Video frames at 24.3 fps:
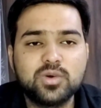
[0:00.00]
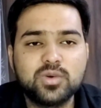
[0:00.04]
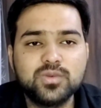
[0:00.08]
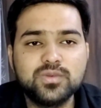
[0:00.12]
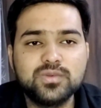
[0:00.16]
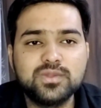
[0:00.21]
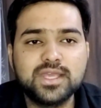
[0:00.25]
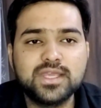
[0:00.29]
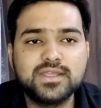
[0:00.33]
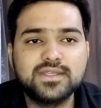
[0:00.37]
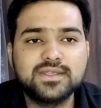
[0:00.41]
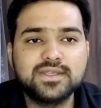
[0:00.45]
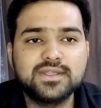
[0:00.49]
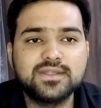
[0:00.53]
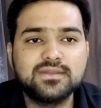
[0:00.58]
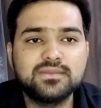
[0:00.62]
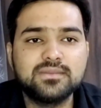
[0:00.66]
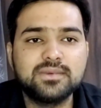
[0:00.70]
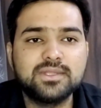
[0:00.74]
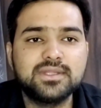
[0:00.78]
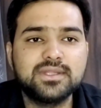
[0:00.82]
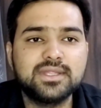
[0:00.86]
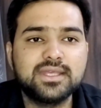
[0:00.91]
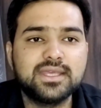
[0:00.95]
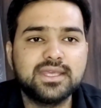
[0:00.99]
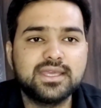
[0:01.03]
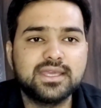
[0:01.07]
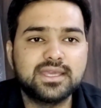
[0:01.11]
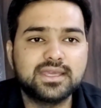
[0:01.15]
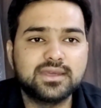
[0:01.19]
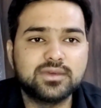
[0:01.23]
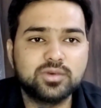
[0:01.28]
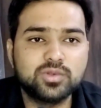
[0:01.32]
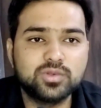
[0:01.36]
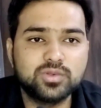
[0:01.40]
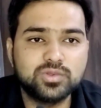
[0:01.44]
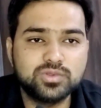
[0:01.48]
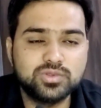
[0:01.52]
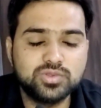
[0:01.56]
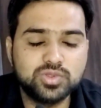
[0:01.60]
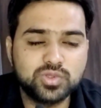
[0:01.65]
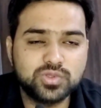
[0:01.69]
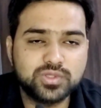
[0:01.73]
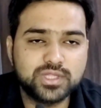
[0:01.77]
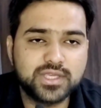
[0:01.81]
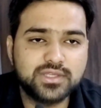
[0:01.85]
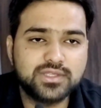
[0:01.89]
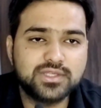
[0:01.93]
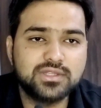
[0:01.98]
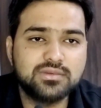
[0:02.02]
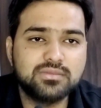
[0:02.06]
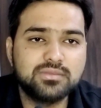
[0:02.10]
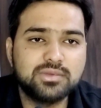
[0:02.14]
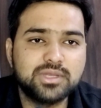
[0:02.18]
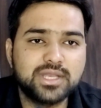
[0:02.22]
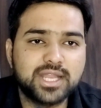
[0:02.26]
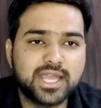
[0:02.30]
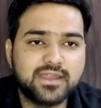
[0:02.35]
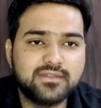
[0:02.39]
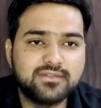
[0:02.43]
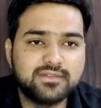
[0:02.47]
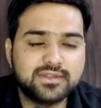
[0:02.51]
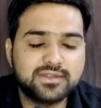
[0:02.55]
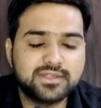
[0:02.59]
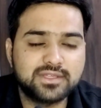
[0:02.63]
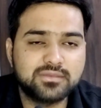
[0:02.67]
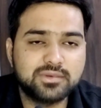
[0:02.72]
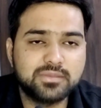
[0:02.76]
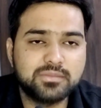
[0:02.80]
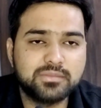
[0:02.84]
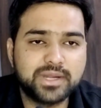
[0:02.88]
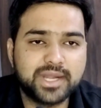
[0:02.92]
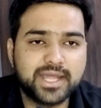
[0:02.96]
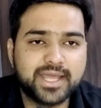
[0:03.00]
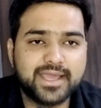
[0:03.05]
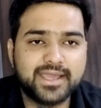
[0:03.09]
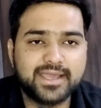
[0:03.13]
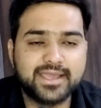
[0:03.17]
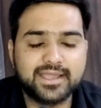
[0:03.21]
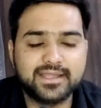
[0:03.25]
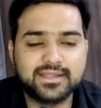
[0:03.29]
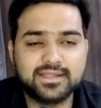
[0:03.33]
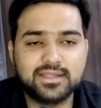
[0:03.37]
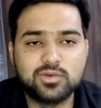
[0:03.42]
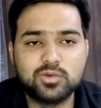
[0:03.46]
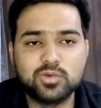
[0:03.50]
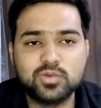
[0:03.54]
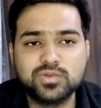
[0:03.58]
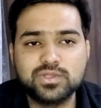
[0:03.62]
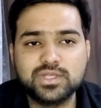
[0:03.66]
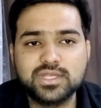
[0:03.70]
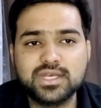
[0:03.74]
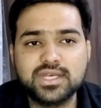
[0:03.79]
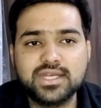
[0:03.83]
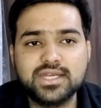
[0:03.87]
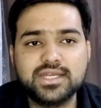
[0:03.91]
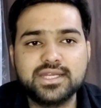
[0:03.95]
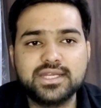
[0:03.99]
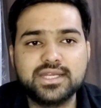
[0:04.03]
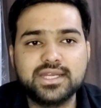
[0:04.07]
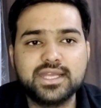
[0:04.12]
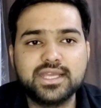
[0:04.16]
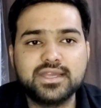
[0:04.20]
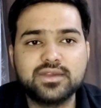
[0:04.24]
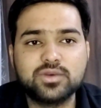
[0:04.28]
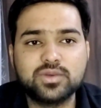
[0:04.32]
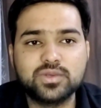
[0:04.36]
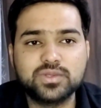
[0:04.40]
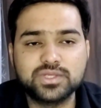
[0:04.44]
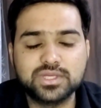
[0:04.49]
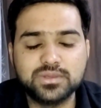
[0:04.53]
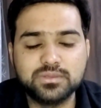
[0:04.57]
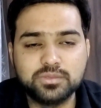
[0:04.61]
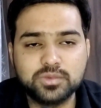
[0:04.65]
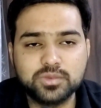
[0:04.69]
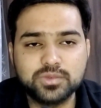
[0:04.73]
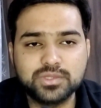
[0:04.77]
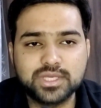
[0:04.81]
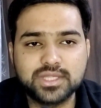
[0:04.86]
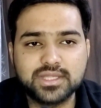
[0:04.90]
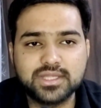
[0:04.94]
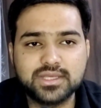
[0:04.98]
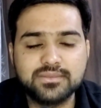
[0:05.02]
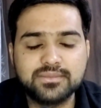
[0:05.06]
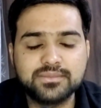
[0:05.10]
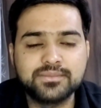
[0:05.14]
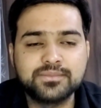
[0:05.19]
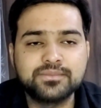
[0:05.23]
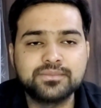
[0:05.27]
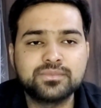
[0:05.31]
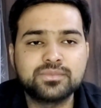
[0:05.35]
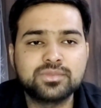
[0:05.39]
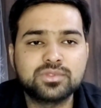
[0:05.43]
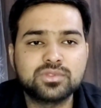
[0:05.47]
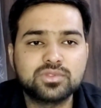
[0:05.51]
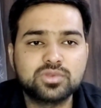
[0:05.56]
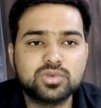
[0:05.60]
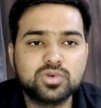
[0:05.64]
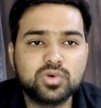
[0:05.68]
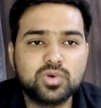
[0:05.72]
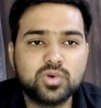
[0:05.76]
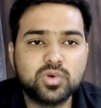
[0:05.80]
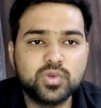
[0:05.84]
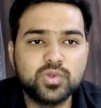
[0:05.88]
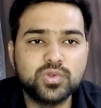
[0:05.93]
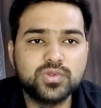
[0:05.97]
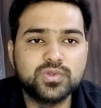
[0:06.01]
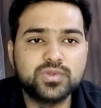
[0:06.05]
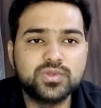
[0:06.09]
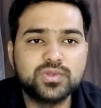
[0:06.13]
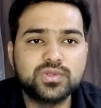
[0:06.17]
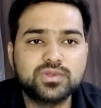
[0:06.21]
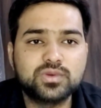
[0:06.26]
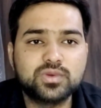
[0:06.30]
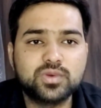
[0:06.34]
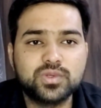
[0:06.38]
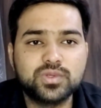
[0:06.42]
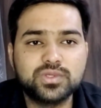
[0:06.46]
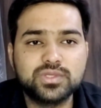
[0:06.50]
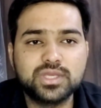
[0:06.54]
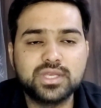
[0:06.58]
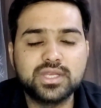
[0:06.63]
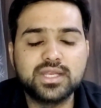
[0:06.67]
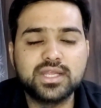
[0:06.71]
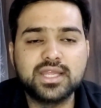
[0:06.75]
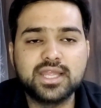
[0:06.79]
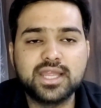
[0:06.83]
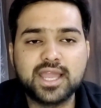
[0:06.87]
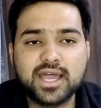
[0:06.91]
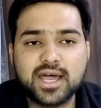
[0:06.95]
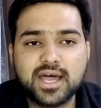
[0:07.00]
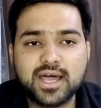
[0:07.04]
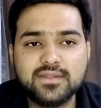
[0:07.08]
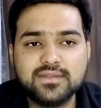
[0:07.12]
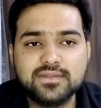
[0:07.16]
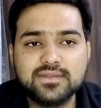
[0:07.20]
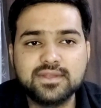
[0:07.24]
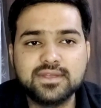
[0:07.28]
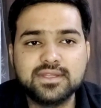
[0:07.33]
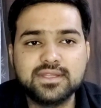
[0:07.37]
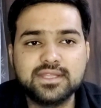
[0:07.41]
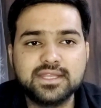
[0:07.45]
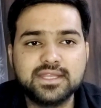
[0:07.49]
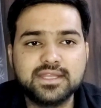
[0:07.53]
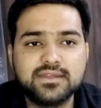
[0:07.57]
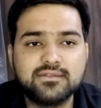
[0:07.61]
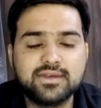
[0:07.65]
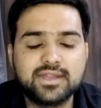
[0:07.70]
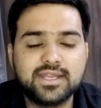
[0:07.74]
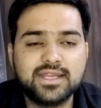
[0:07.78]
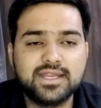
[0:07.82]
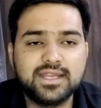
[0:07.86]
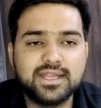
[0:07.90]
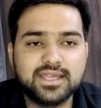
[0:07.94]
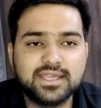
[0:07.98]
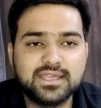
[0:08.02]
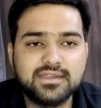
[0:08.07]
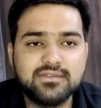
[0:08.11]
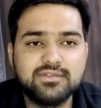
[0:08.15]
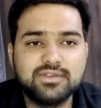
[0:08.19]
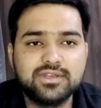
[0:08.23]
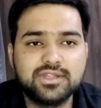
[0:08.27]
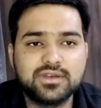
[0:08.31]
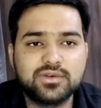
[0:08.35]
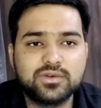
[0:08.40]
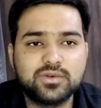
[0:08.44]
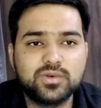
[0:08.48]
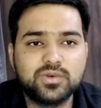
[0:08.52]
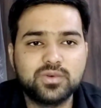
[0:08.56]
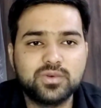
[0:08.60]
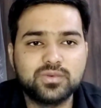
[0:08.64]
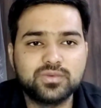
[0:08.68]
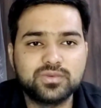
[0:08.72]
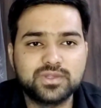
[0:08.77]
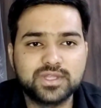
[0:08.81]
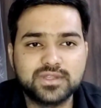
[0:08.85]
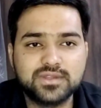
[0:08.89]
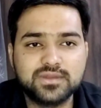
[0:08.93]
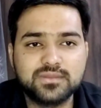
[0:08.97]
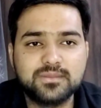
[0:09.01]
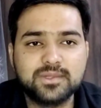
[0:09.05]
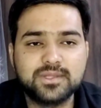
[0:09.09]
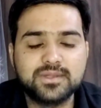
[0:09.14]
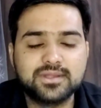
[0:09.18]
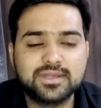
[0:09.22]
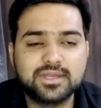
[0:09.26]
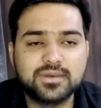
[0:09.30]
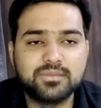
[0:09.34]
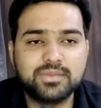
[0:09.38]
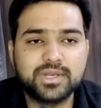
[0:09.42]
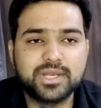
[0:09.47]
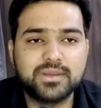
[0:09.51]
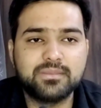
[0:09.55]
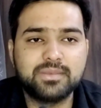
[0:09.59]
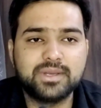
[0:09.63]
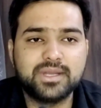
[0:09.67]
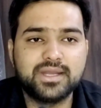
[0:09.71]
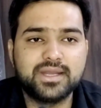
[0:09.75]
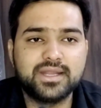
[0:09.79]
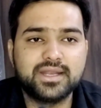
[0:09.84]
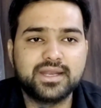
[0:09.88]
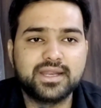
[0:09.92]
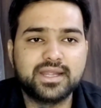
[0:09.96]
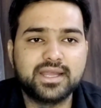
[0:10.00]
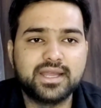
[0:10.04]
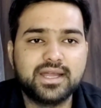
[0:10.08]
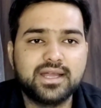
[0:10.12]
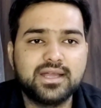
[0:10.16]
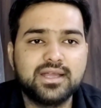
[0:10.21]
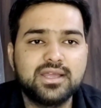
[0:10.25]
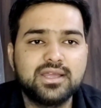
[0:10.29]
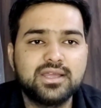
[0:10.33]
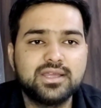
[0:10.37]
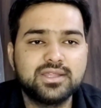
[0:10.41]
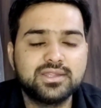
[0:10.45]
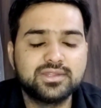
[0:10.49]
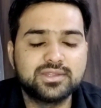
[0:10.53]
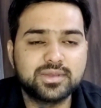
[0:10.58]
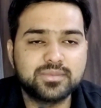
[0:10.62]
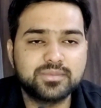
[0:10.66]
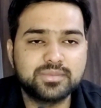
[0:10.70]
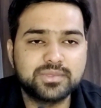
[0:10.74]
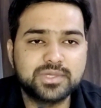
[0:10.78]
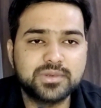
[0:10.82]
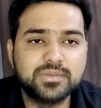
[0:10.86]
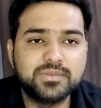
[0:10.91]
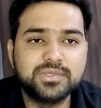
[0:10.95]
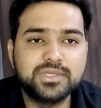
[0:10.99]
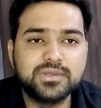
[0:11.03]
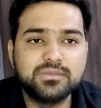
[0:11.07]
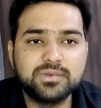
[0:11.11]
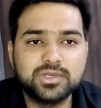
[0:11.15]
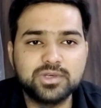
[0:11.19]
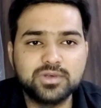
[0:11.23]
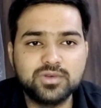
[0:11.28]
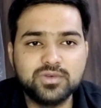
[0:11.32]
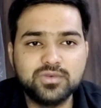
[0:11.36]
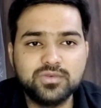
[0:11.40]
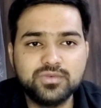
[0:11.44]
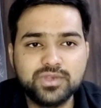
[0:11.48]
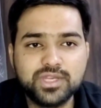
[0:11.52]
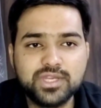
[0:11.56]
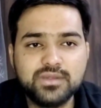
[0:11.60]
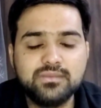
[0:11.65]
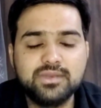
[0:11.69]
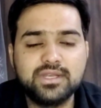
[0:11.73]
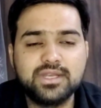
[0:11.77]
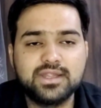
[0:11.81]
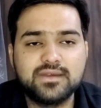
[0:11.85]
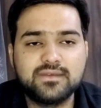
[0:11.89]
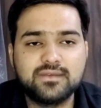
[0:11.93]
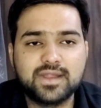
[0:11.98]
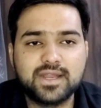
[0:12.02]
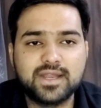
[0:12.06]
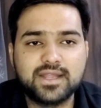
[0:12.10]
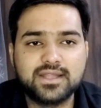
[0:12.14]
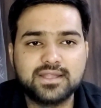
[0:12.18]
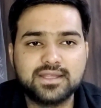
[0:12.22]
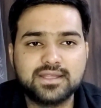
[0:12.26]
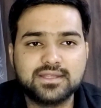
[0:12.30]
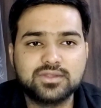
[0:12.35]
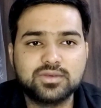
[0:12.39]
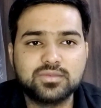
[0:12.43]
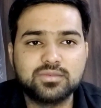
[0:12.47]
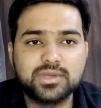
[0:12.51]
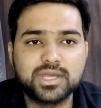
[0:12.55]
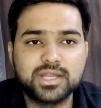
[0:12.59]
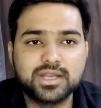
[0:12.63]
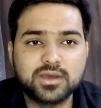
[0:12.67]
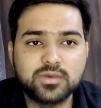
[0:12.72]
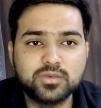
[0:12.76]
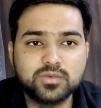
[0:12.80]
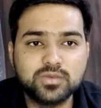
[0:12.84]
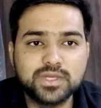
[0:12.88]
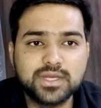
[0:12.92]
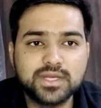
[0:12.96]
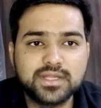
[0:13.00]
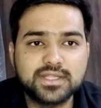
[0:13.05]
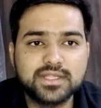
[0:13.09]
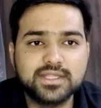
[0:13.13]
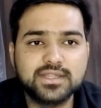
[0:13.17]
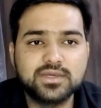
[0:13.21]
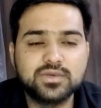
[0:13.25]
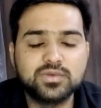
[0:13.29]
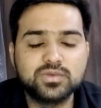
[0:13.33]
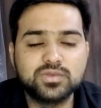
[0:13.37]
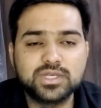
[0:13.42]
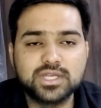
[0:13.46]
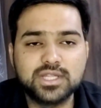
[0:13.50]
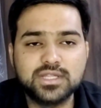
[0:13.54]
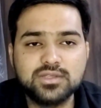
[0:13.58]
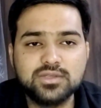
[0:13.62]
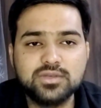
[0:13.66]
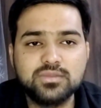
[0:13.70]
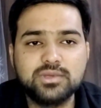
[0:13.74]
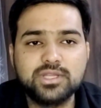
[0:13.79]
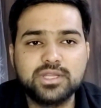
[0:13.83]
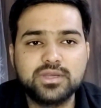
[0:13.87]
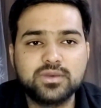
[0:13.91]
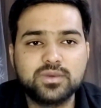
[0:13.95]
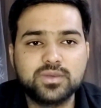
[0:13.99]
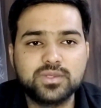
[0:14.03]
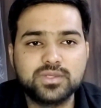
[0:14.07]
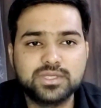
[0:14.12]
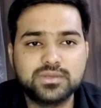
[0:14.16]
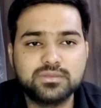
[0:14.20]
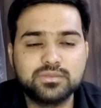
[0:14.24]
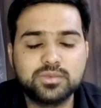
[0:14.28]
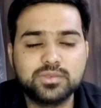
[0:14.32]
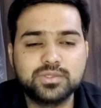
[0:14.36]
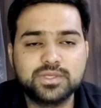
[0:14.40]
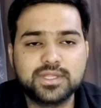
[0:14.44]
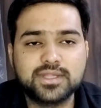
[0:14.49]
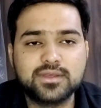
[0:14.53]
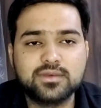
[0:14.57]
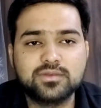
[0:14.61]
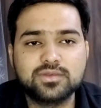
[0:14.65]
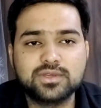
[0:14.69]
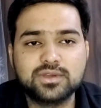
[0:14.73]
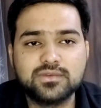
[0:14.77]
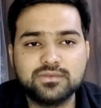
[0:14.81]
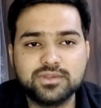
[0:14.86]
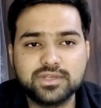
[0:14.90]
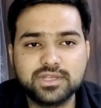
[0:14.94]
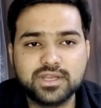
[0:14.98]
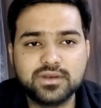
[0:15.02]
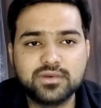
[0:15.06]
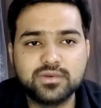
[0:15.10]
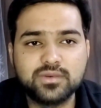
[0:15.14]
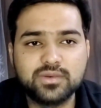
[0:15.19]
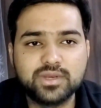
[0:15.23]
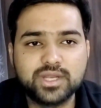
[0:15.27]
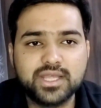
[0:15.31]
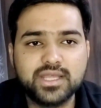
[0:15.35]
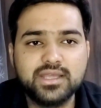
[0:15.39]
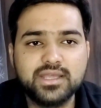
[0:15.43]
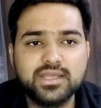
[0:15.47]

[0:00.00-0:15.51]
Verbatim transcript: उन सेशंस में से उस जो सेशंस में लाइव सेशन में पढ़ाया गया था उससे रिलेटेड एक क्वेश्चन पूछा था तो उस क्वेश्चन के आंसर देने वाले लकी विनर को सिक्स मंथ्स का प्रेपलेडर का सब्सक्रिप्शन बिल्कुल फ्री मिलने वाला था तो मैं अनाउंस कर देता हूँ कल जो मैंने क्वेश्चन पूछा था उसका विनर कौन